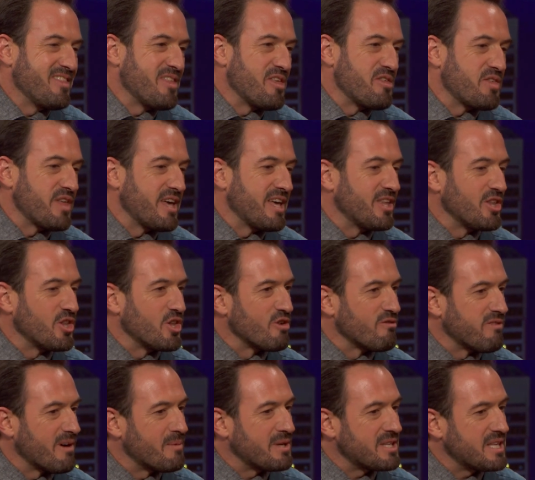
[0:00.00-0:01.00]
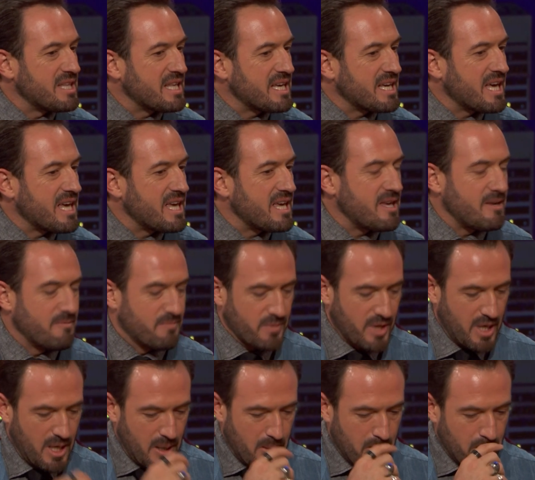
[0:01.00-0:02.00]
Dice, nos vamos a tener que ir
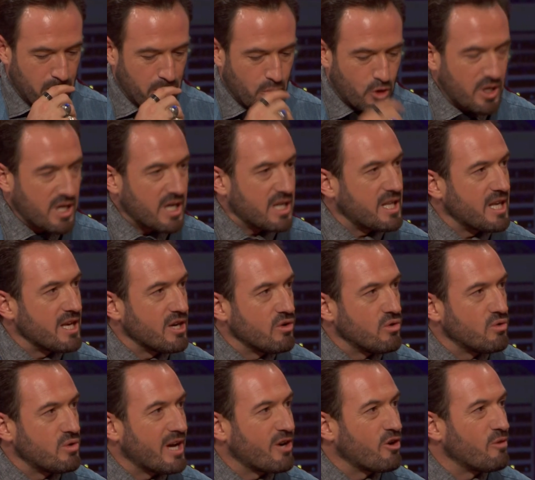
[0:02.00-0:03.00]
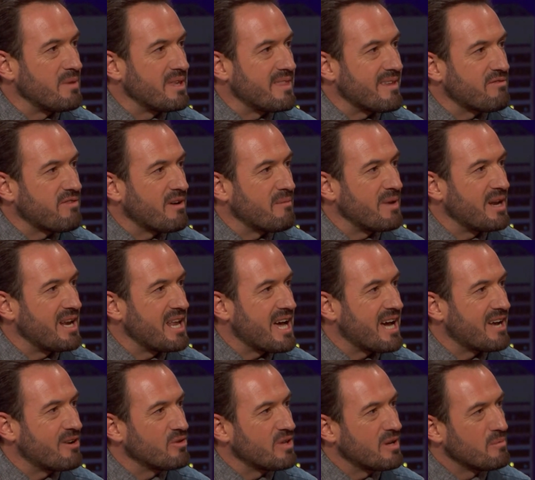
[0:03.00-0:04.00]
porque tengo una comida
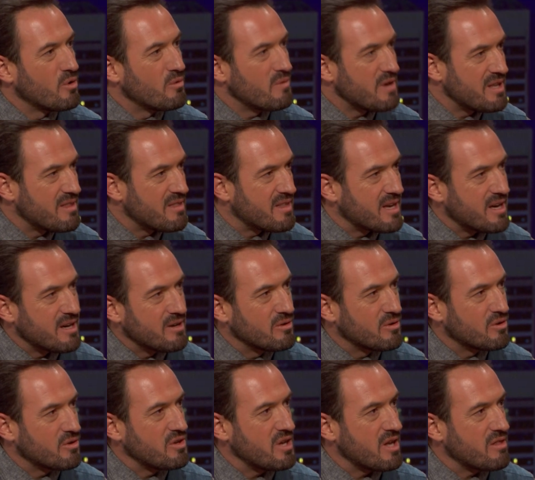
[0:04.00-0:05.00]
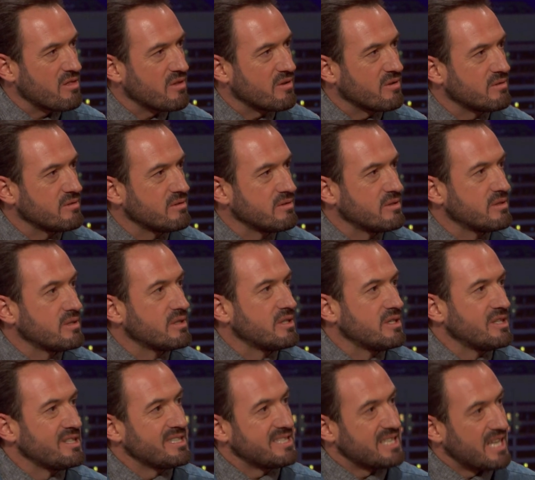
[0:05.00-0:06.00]
familiar, una movida, un coñazo.
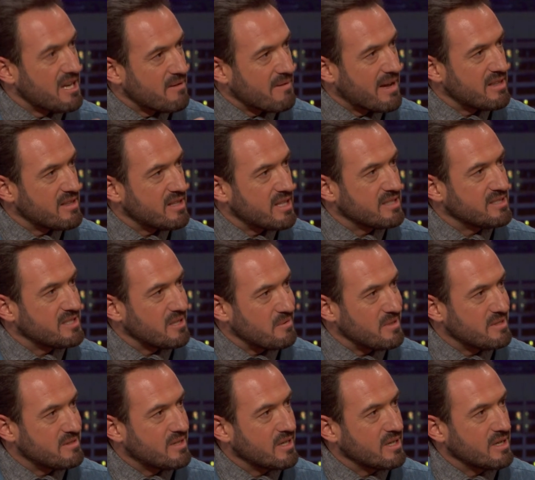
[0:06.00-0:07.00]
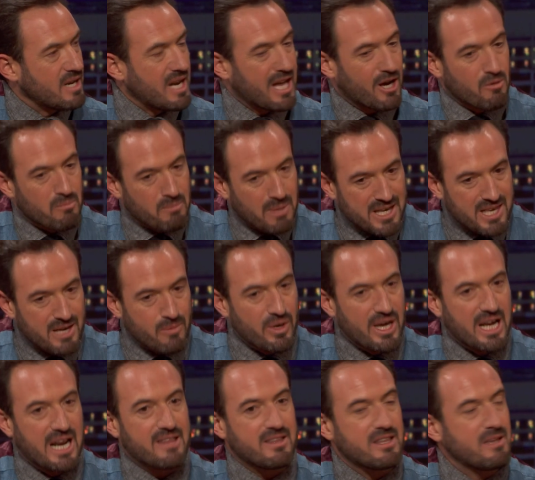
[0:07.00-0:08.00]
Se levantan, se visten, la acompaña
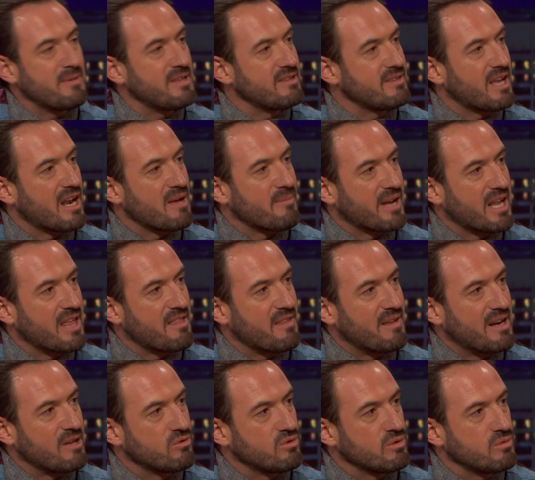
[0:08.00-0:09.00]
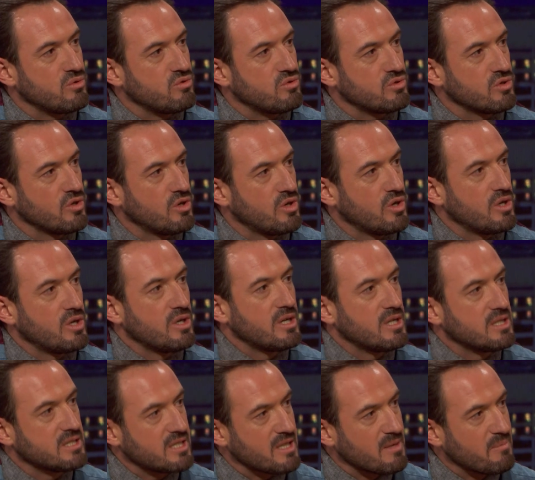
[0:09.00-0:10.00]
muy galantemente a la parada del autobús,
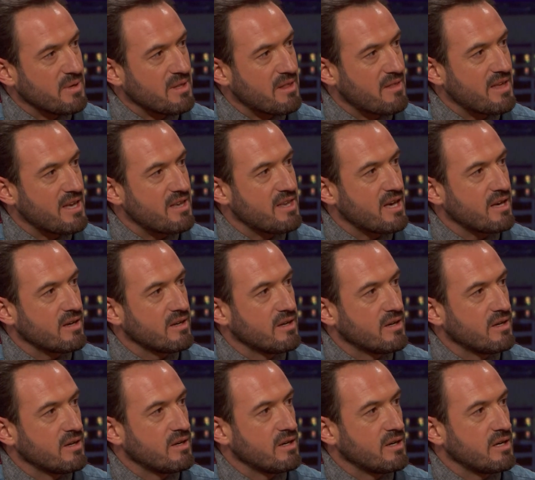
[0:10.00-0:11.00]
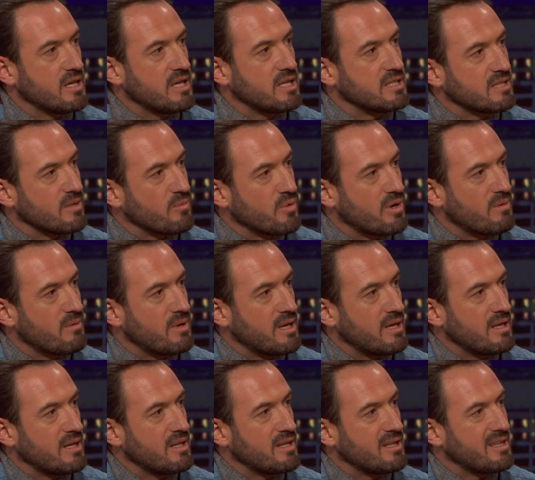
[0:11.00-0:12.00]
se despide de ella y se
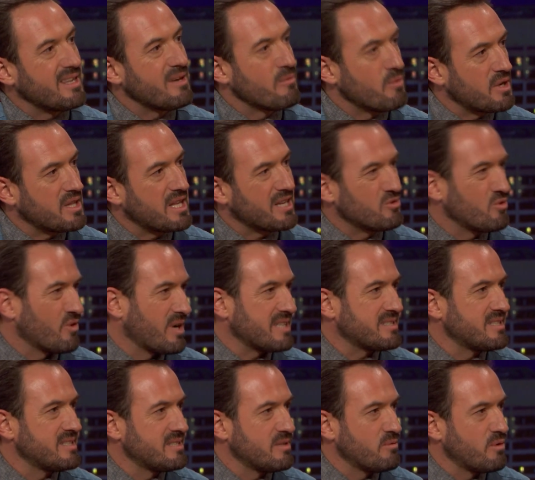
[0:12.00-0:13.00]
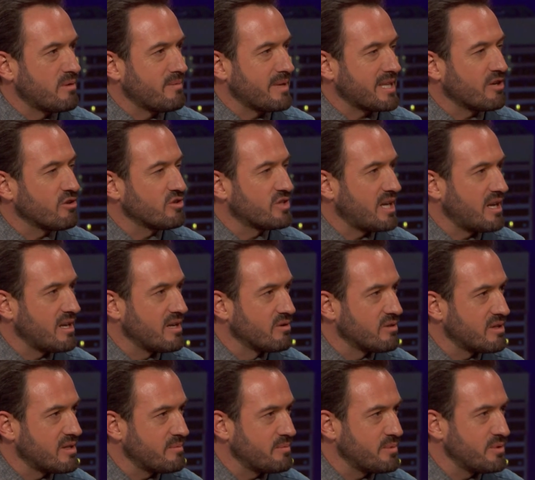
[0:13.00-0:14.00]
vuelve de vuelta a su casa y se vuelve a acostar,
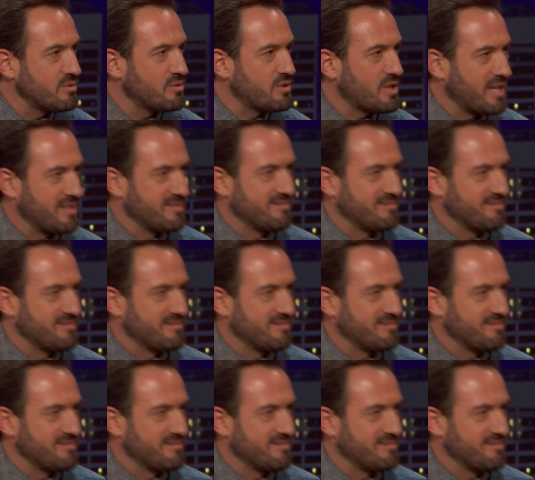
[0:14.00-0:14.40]
hijo de puta.